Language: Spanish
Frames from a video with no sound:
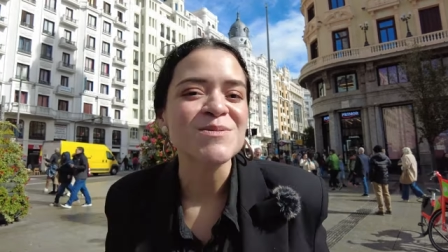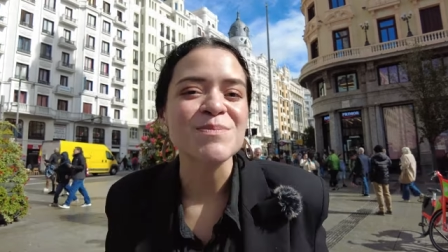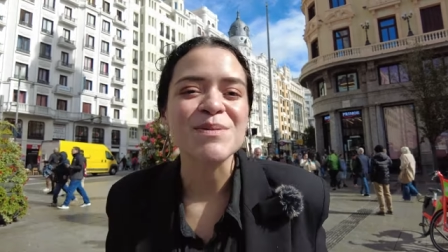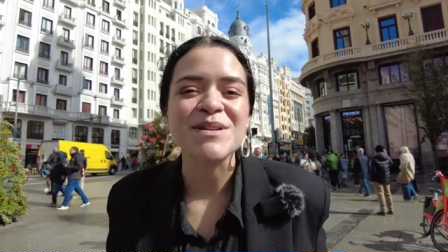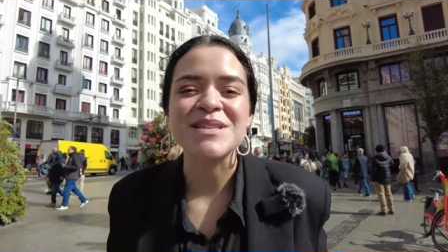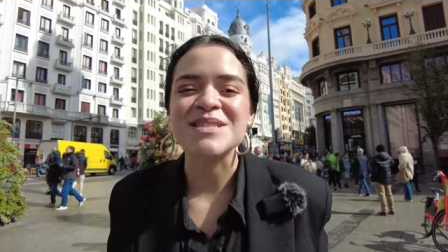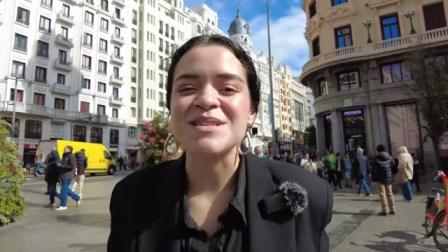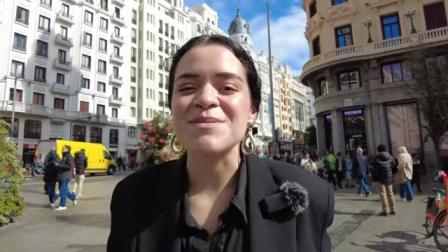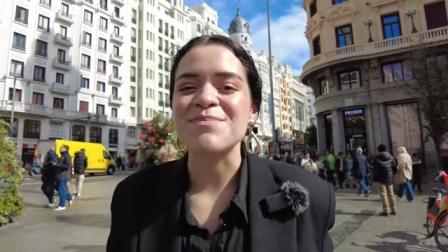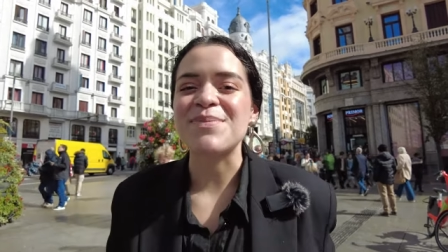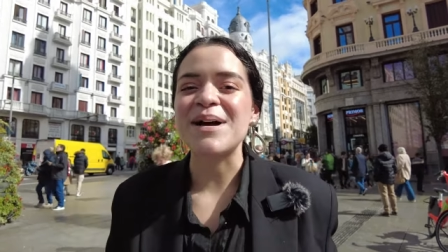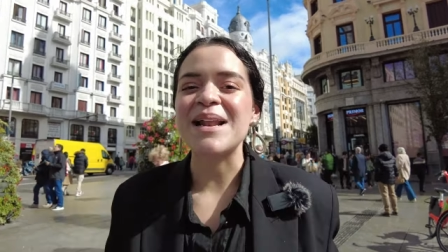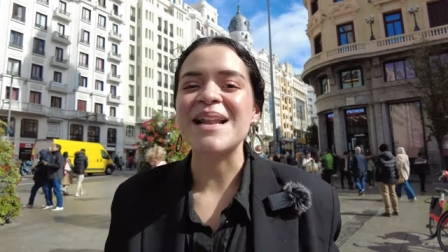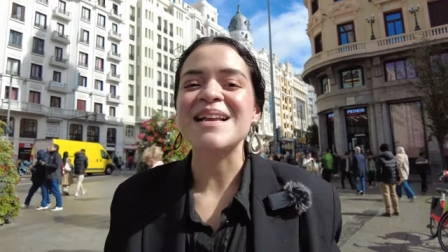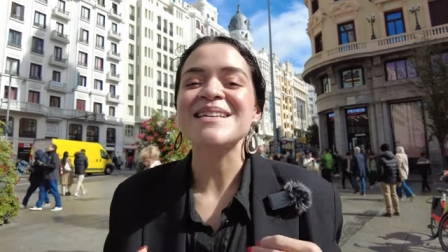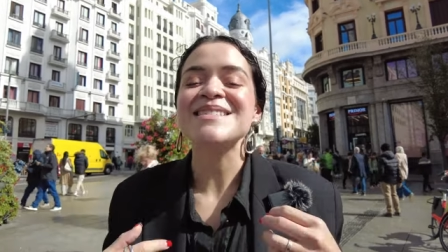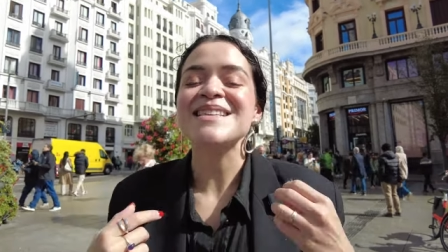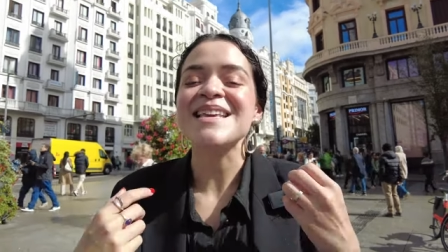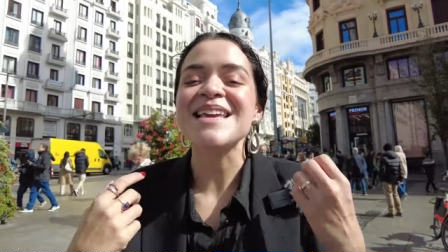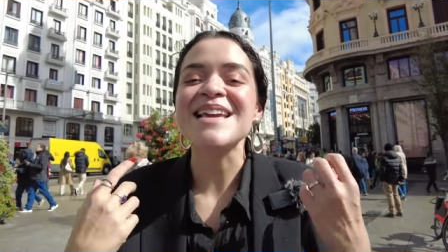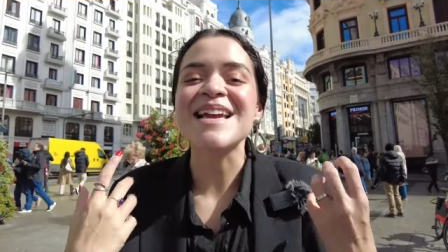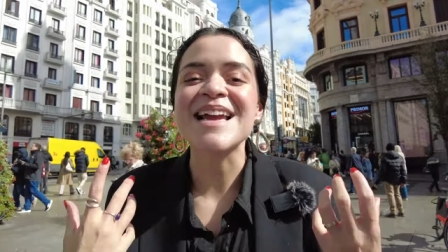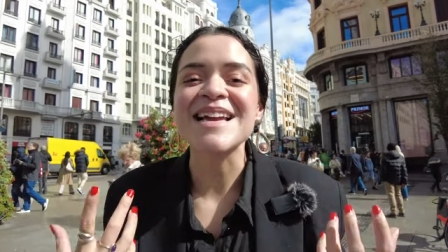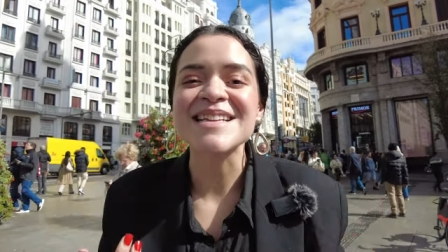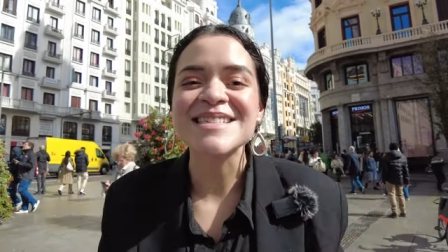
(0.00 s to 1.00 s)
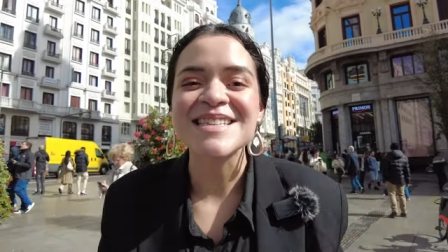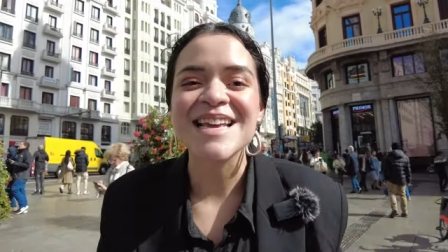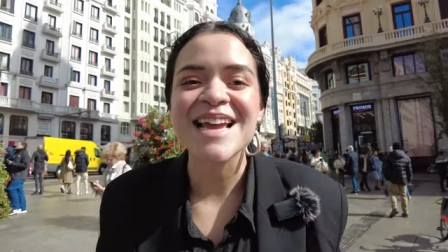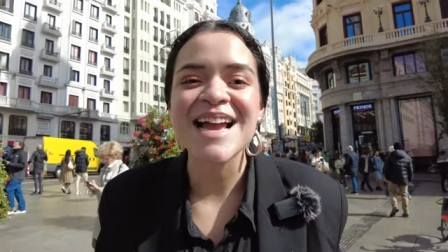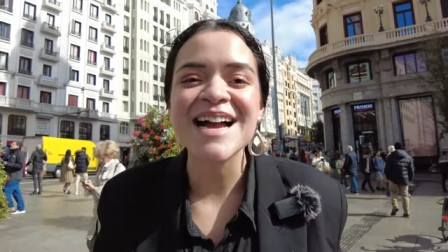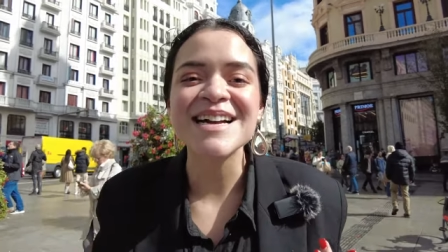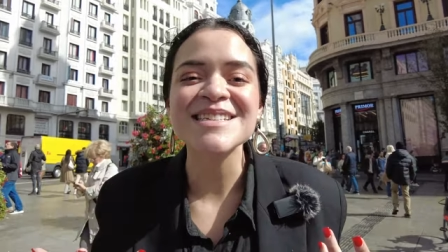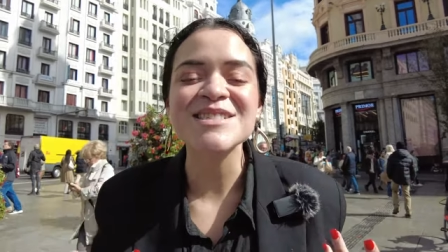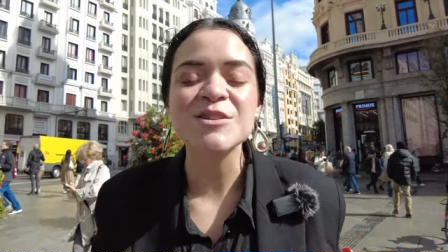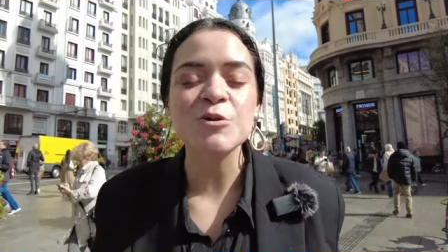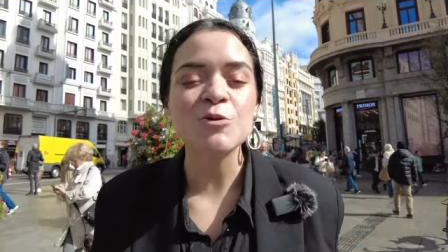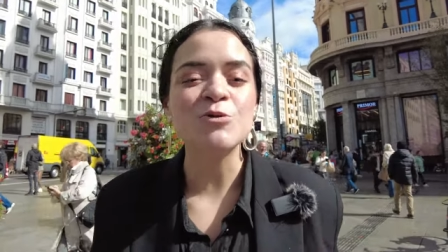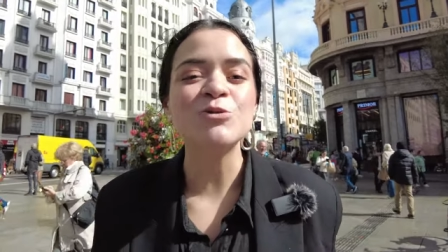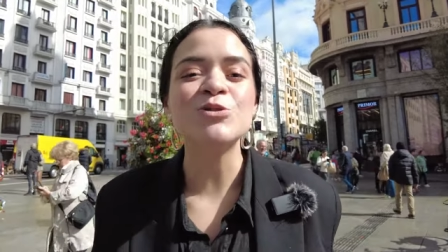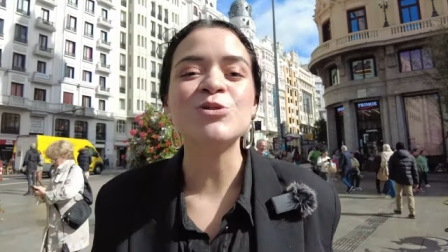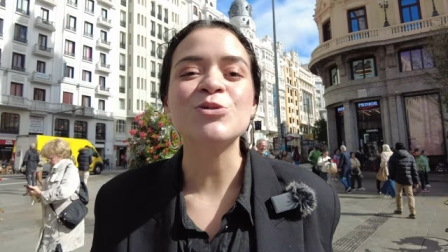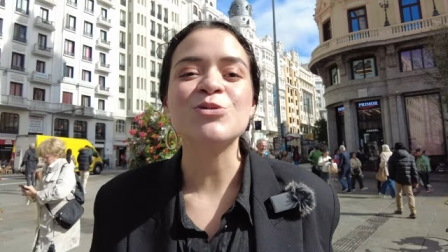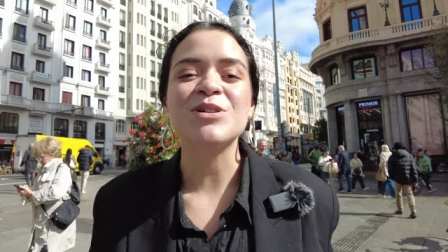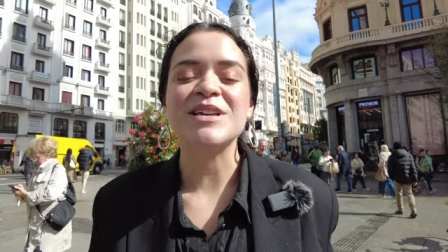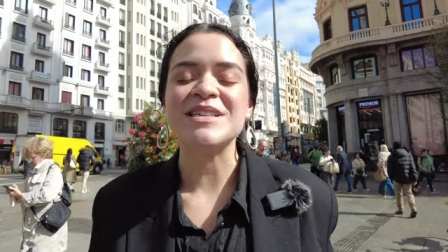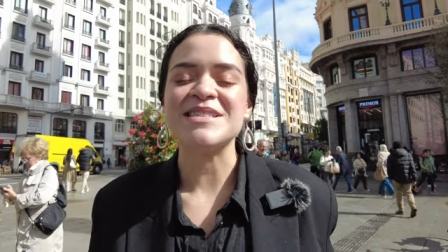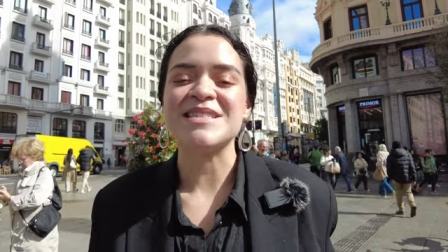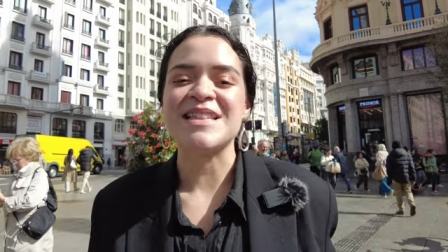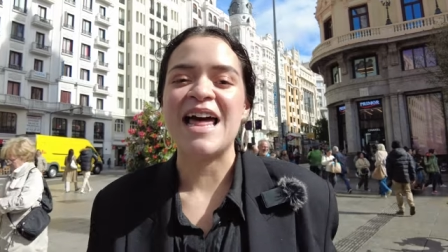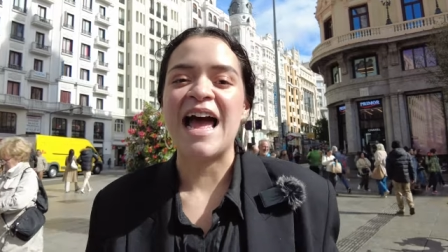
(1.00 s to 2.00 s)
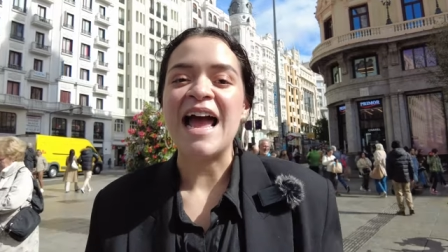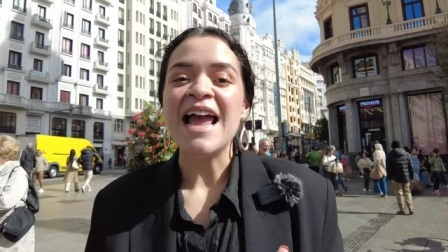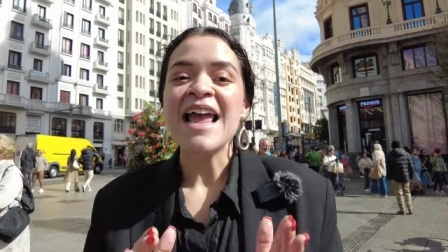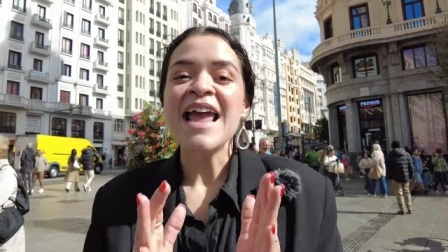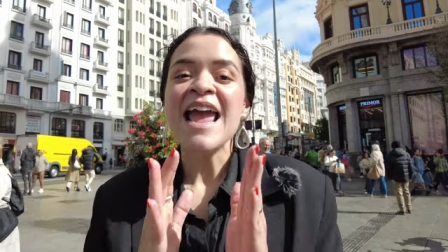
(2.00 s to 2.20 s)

principales y que seas un turista.